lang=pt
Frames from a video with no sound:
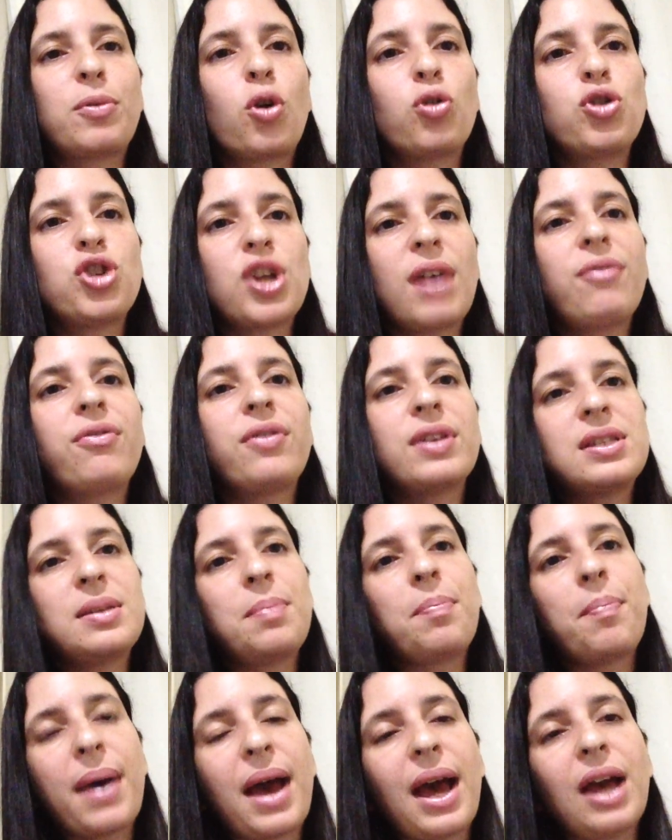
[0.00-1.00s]
já fazer
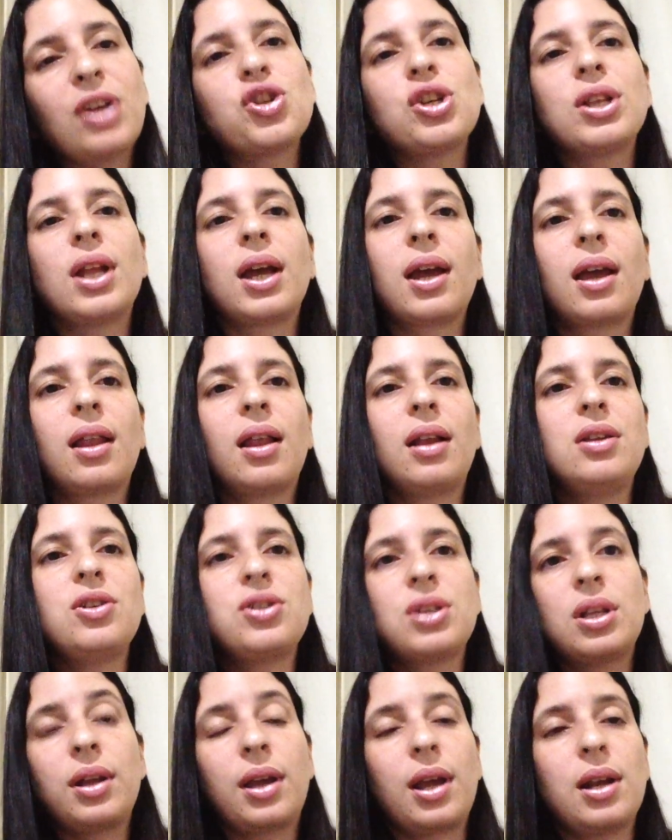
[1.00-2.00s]
parte daquela
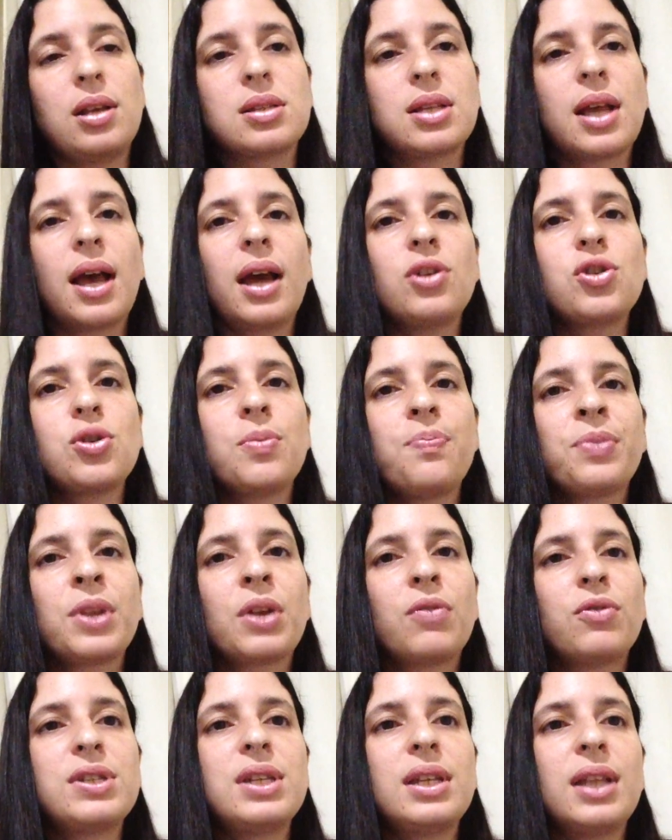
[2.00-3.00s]
lista, daquele site,
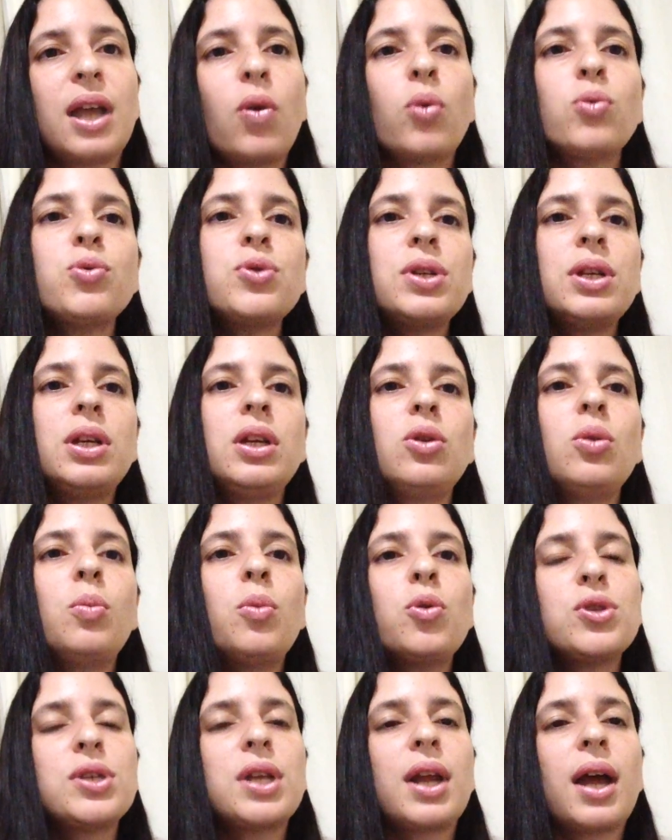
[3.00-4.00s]
você está conseguindo
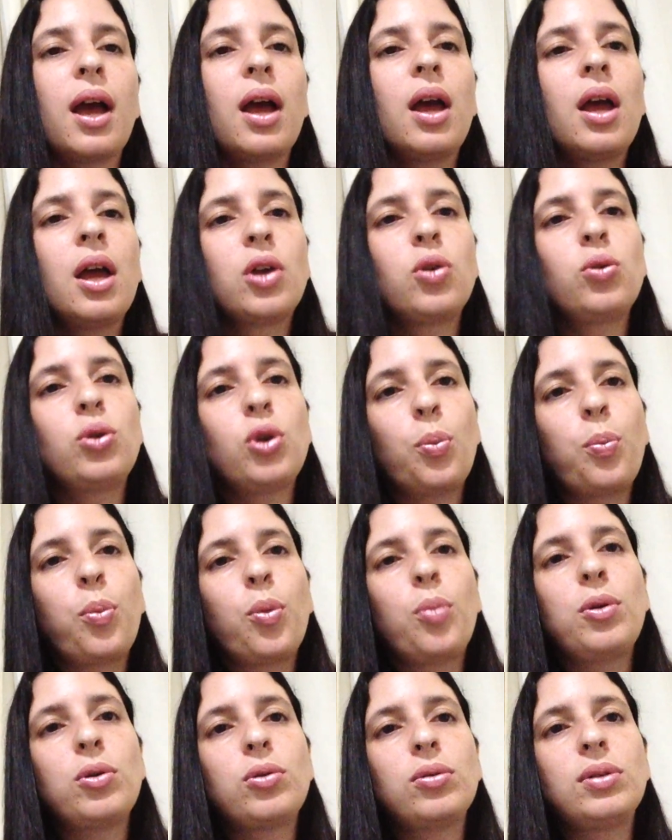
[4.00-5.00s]
mostrar que o teu
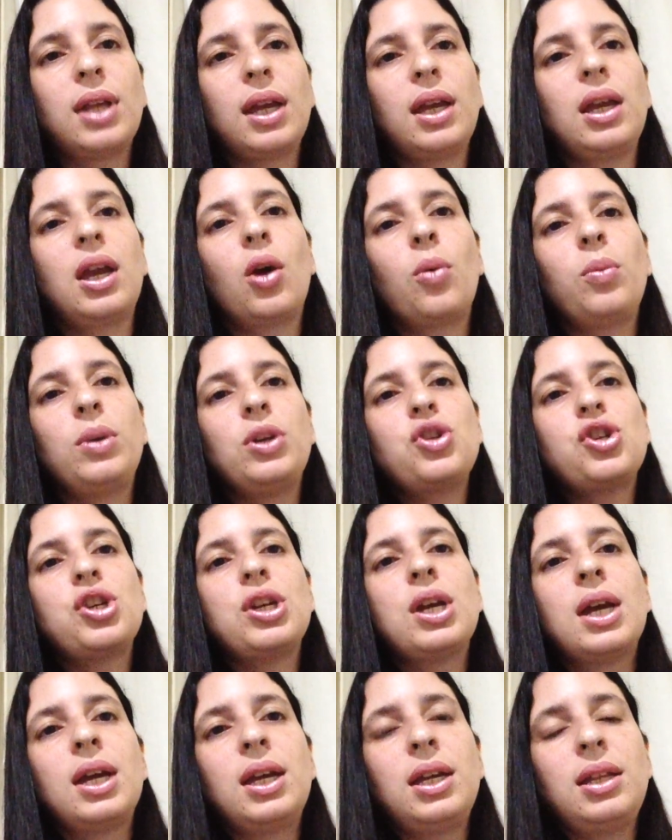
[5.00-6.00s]
público tem
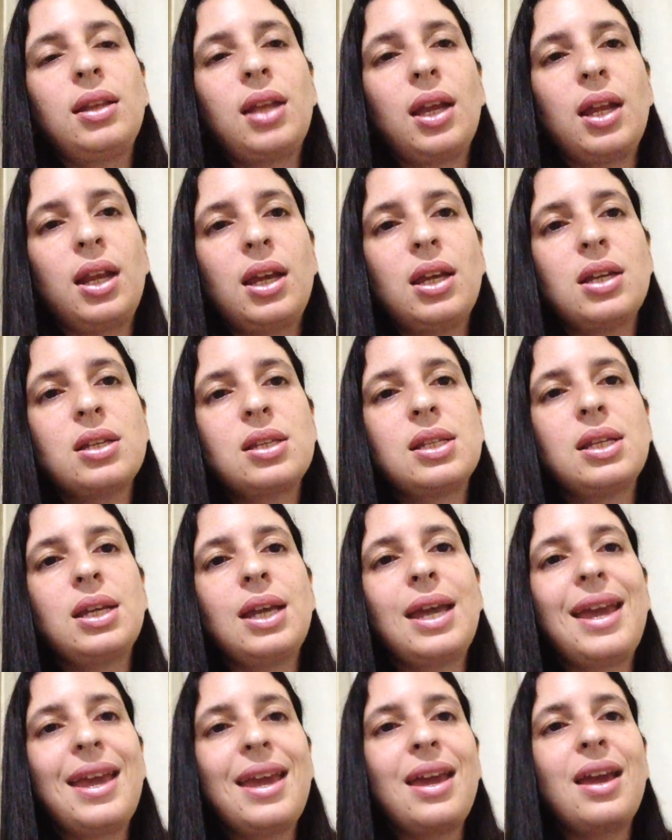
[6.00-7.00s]
realmente
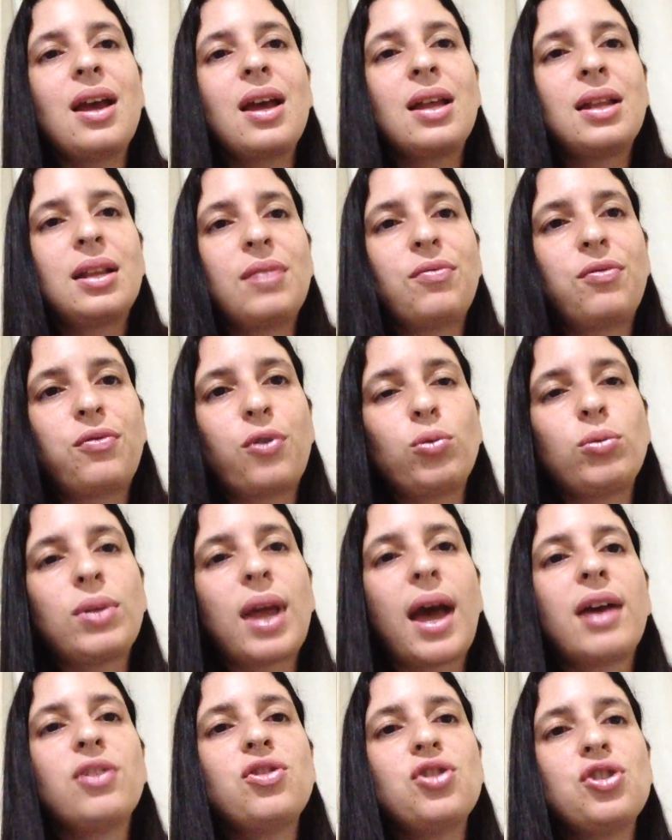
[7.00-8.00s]
interesse e
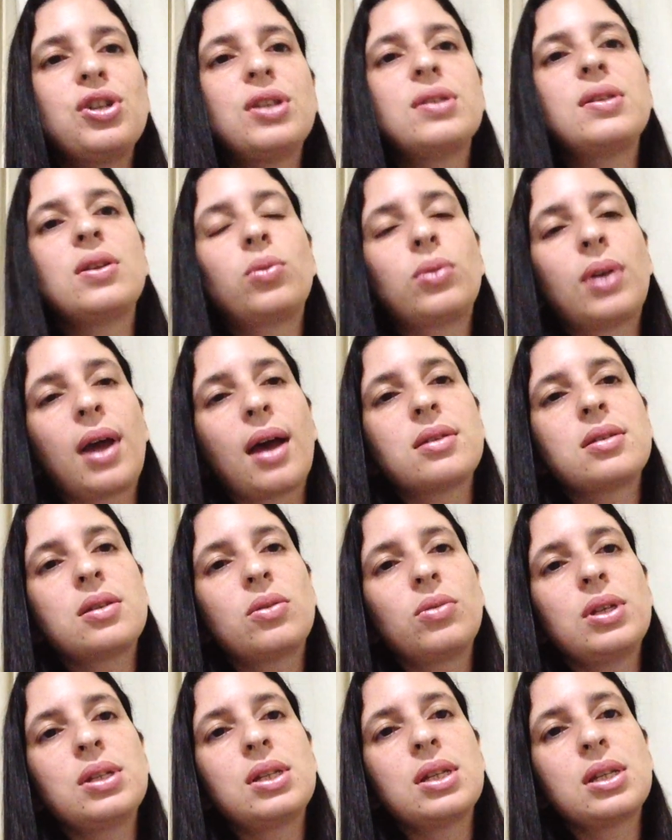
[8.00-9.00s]
vontade de executar a
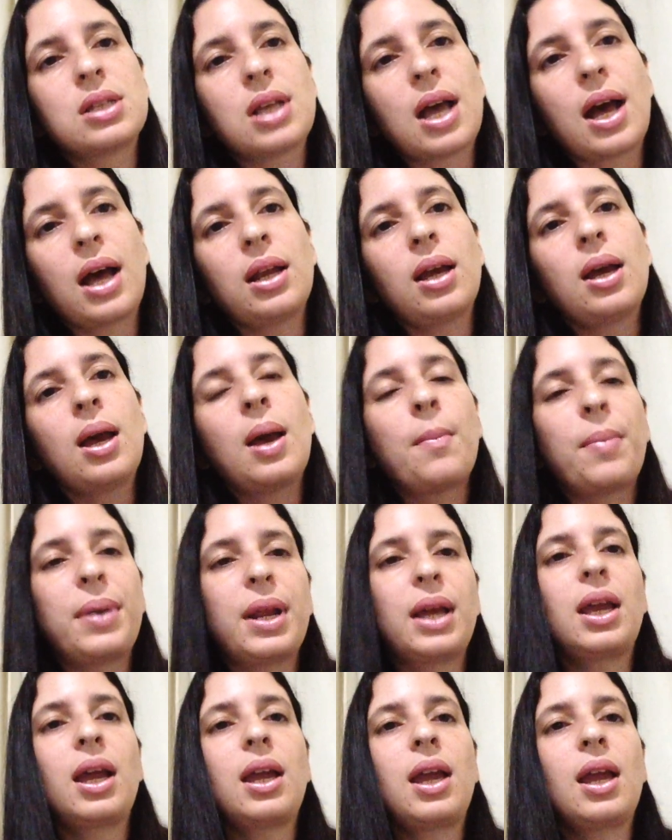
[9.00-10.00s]
ação necessária
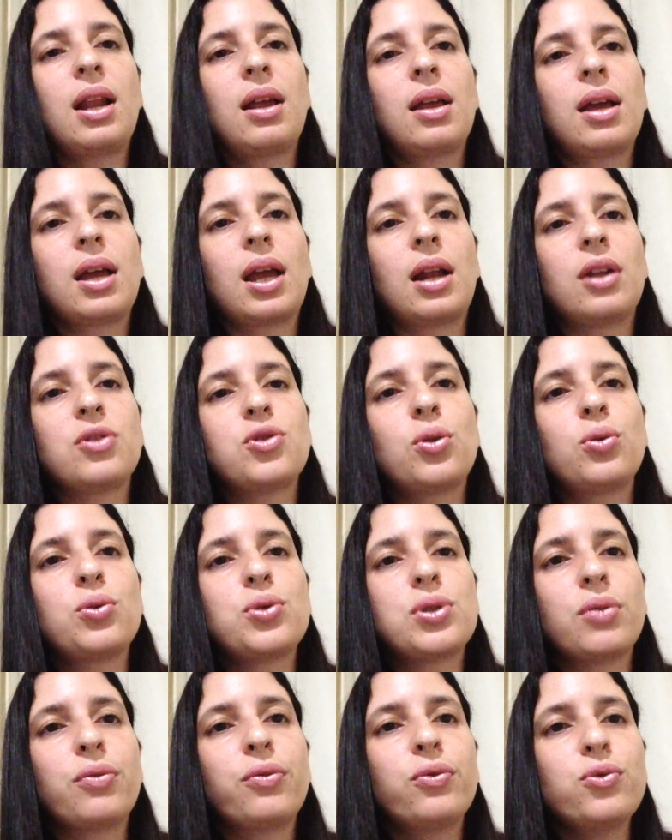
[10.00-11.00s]
para que aquela, aquela
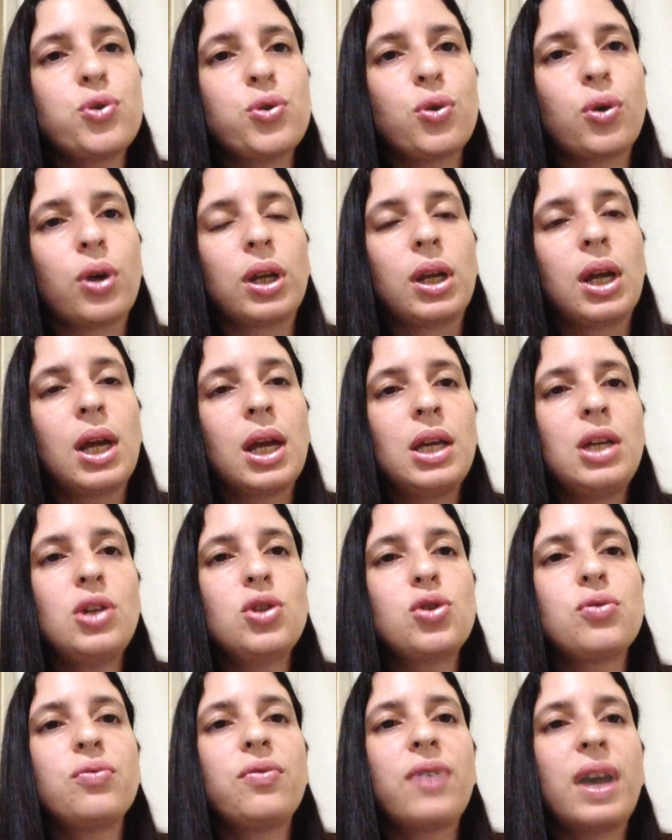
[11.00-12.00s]
solução funcione.
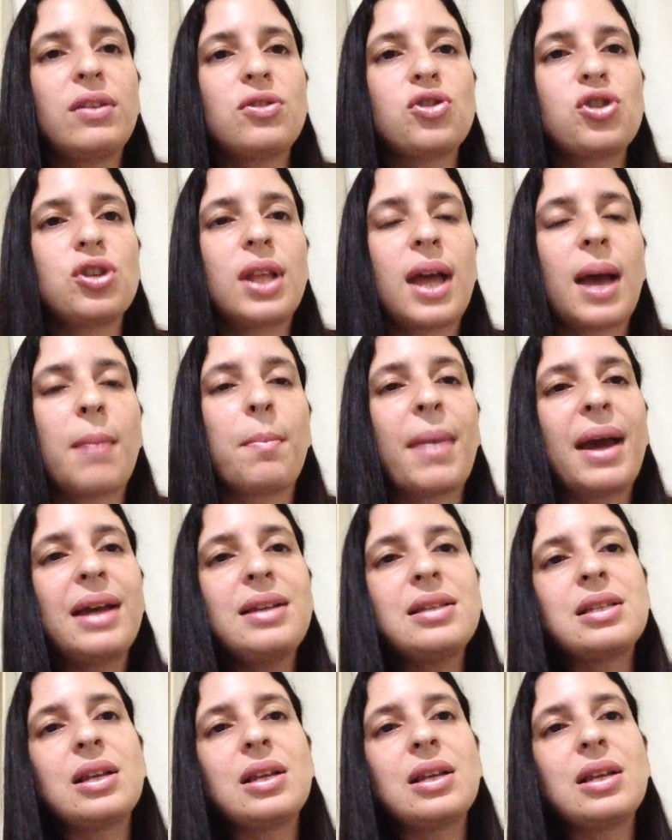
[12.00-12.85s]
Isso vai te dar mais